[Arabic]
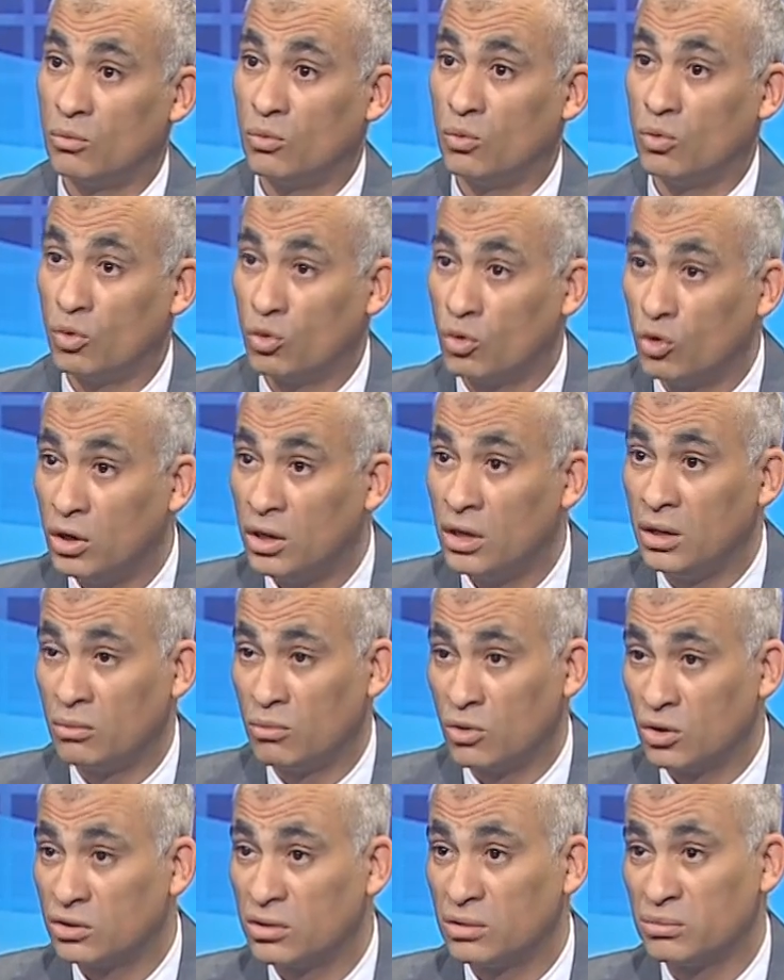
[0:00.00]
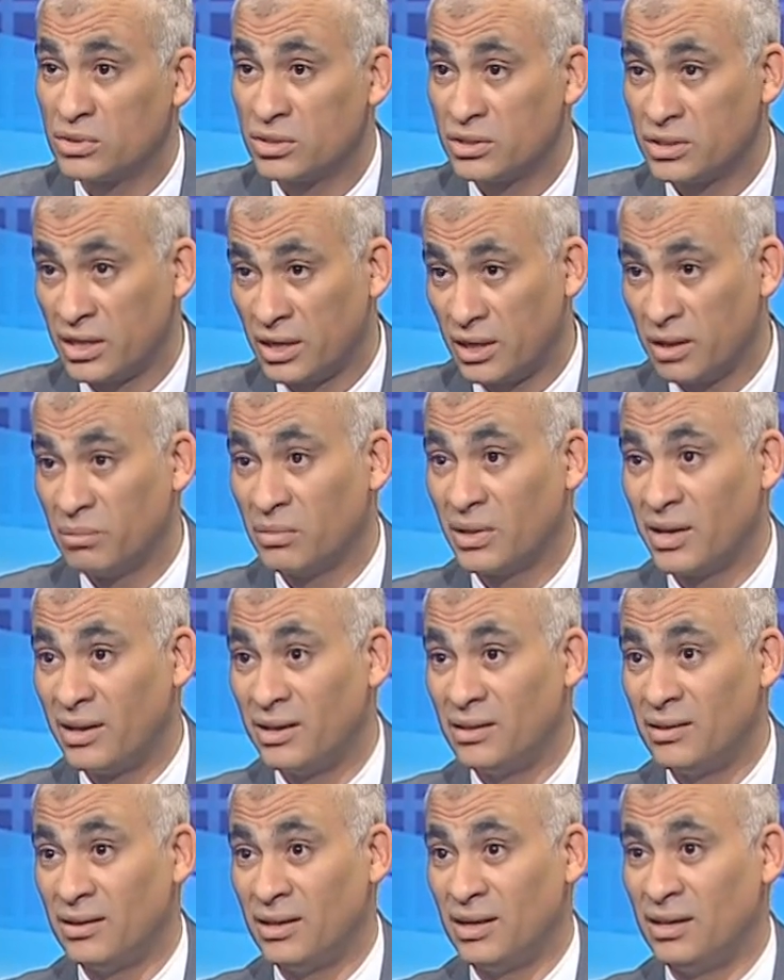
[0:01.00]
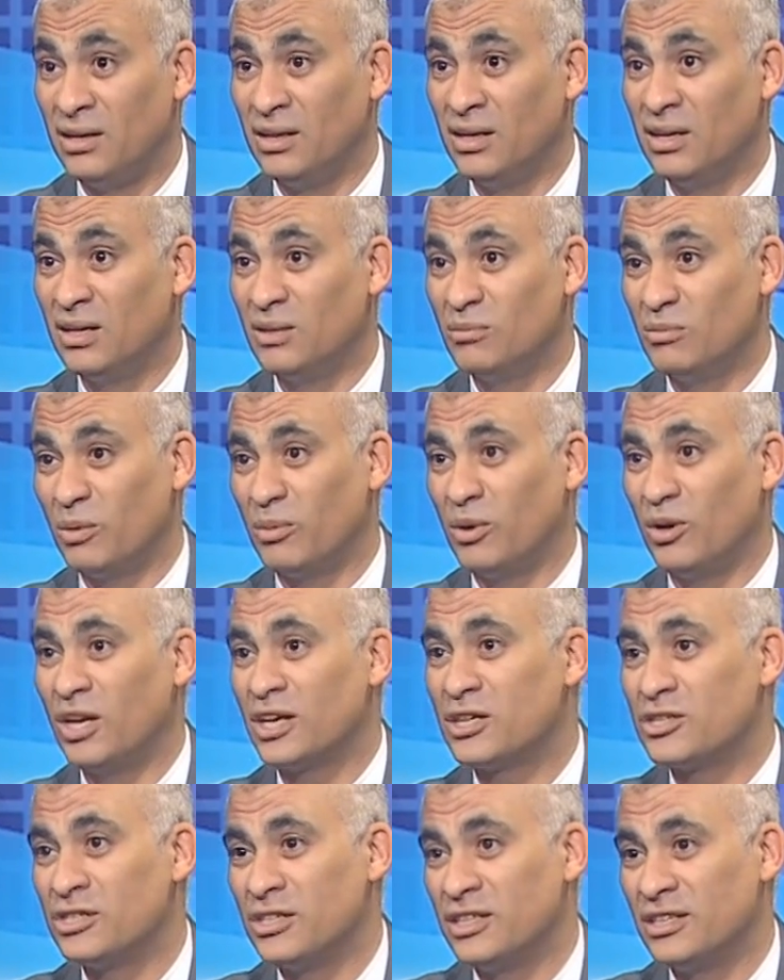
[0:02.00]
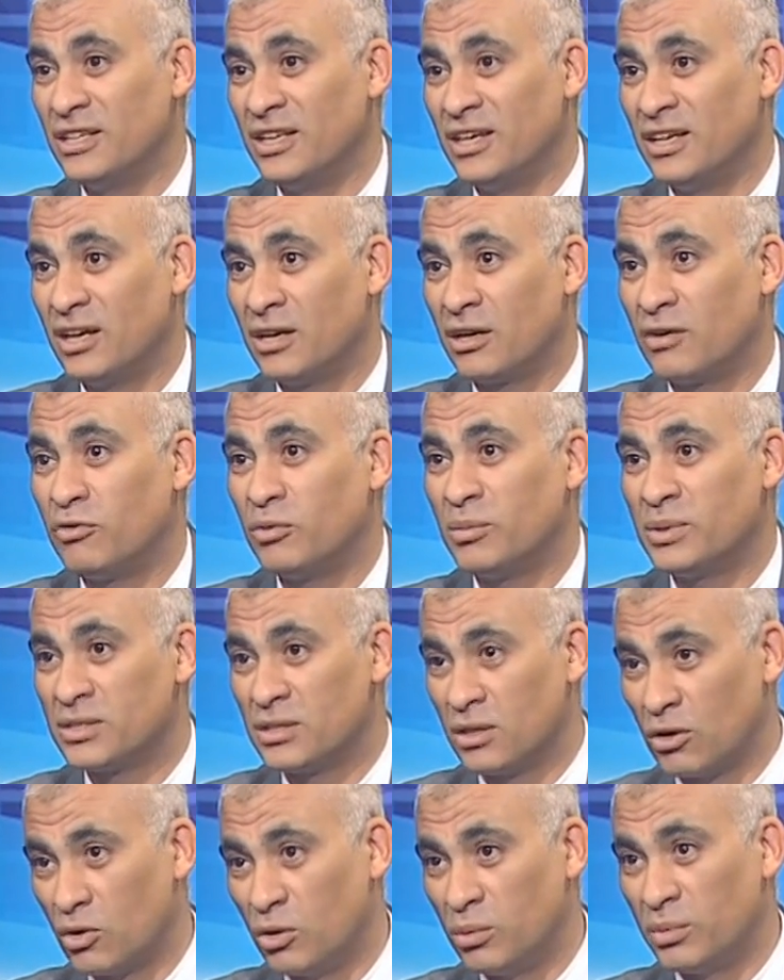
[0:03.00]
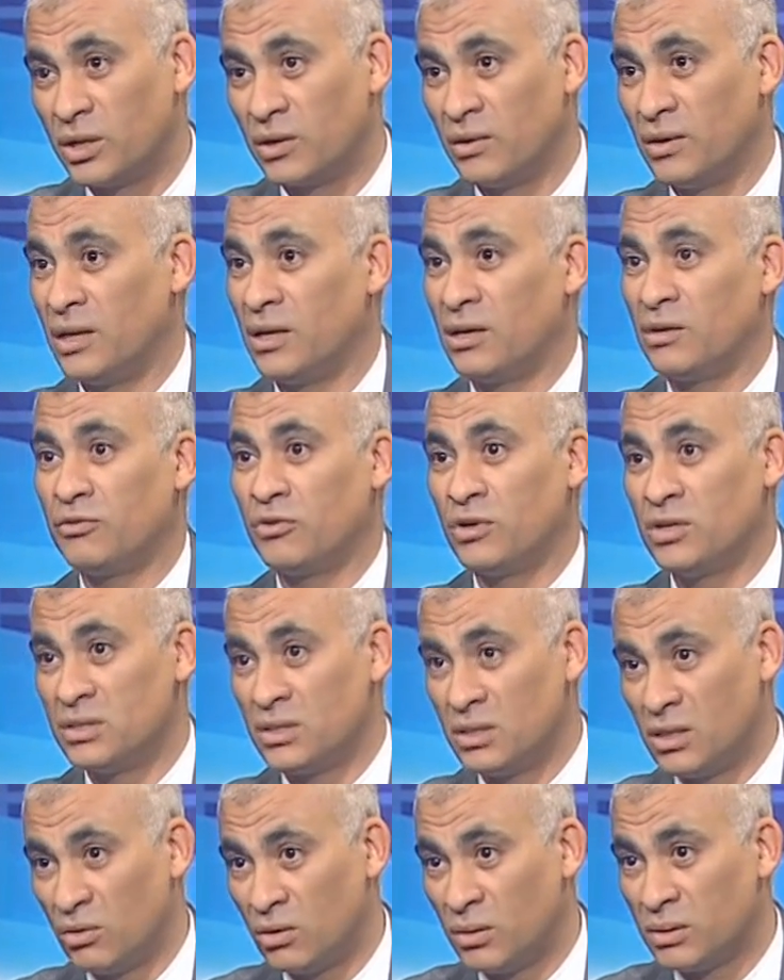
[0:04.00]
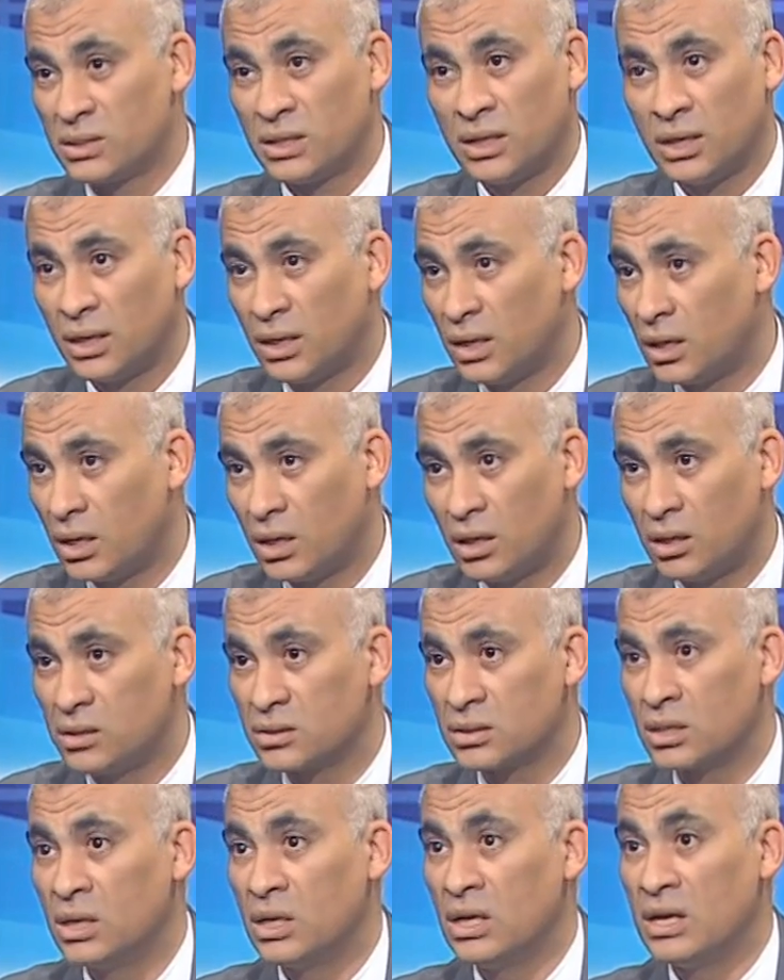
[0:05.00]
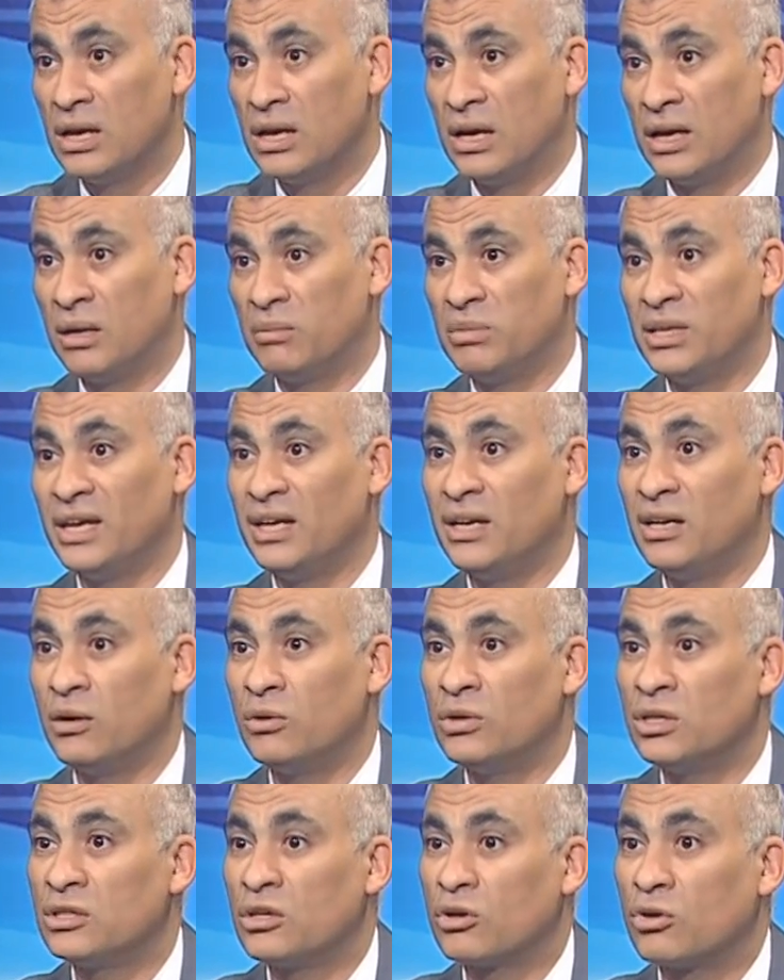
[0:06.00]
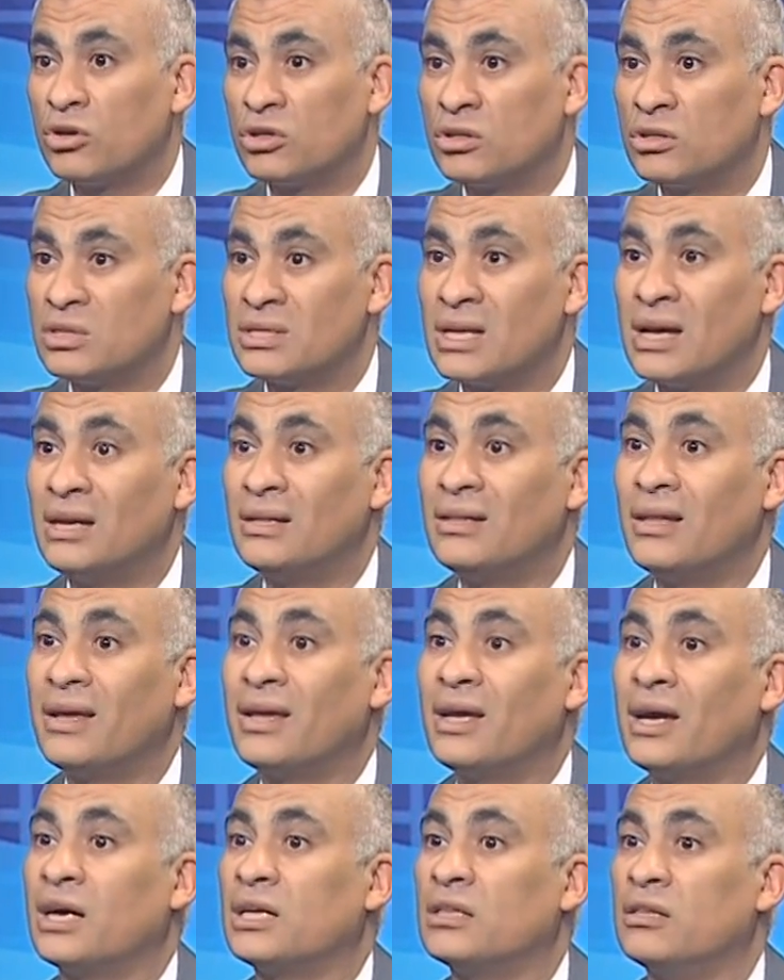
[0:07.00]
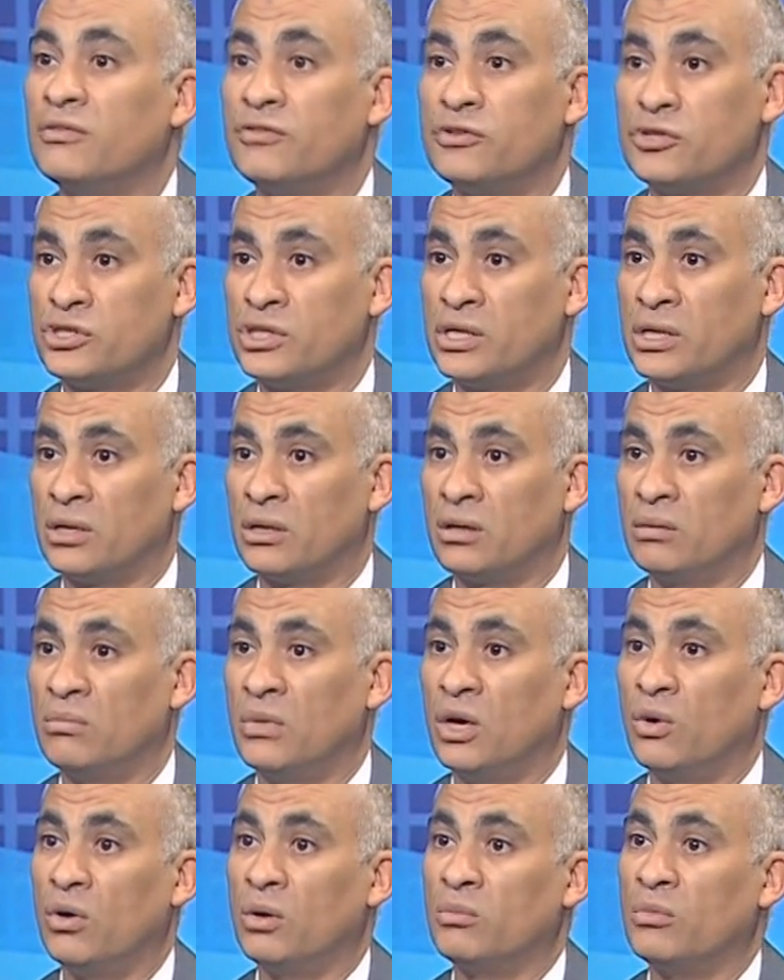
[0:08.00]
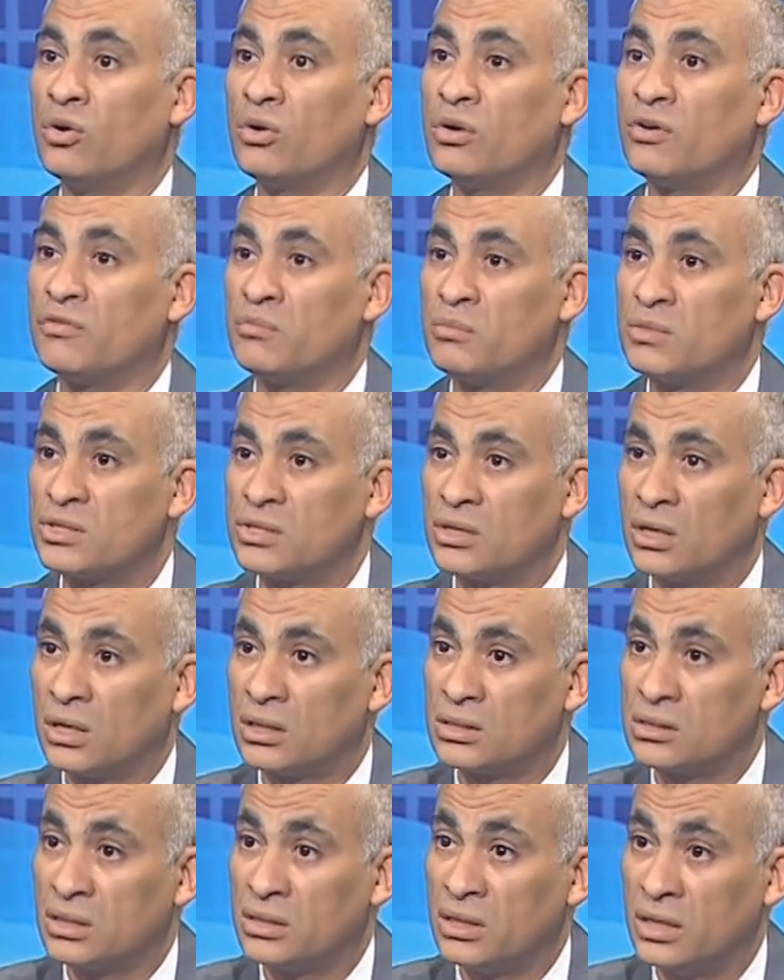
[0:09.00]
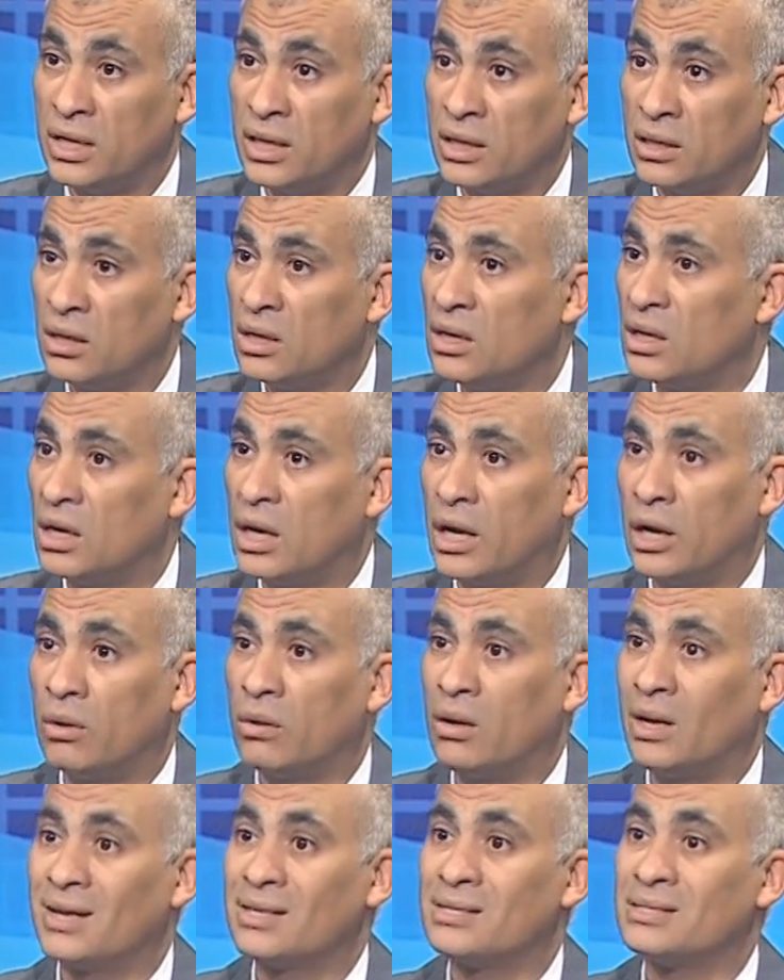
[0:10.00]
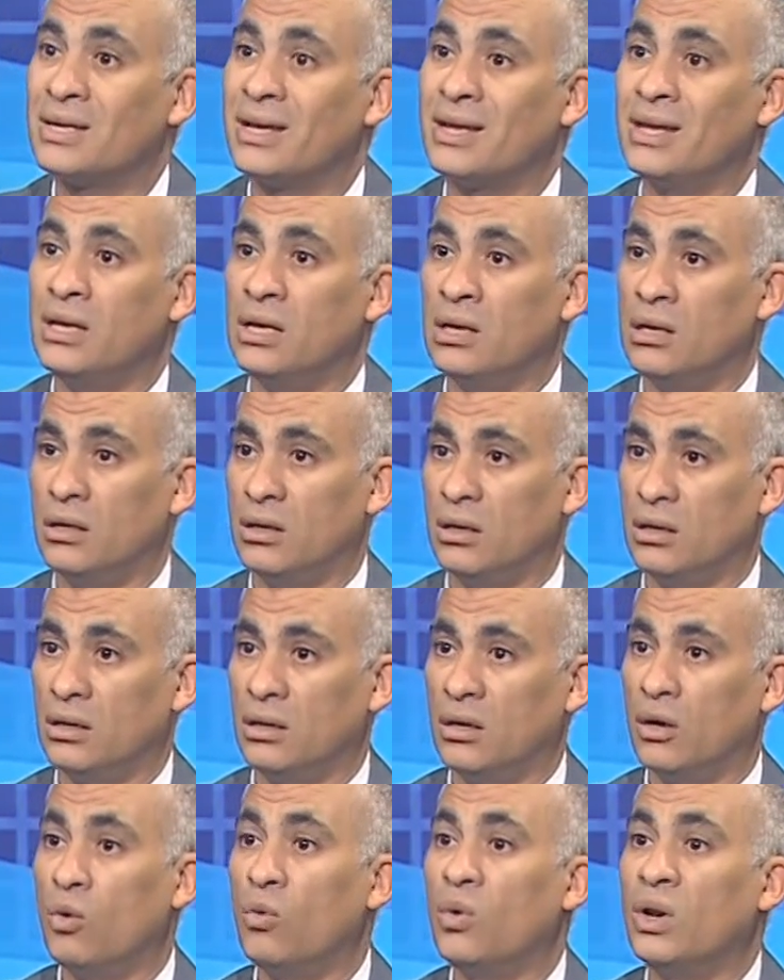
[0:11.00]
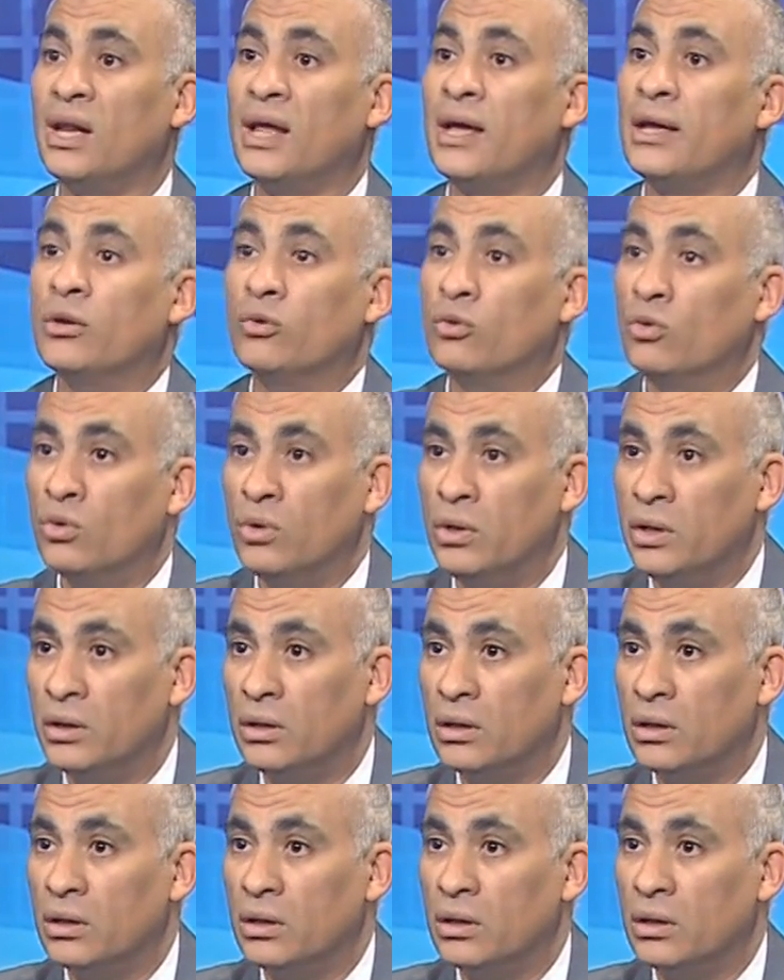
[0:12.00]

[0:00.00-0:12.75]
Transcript: وكل مواطن مصري يعلم جيدا يعني ما بقولكش ده يعرفه بس الخبراء ولا يعرفه رئيس الدوله بس لا لا لا خالص انا بالتالي لو انت رحت سالت اي حد في الشارع ما هو موقف مصر الاقتصادي الان هيقول لك سيء هو اللي هيقول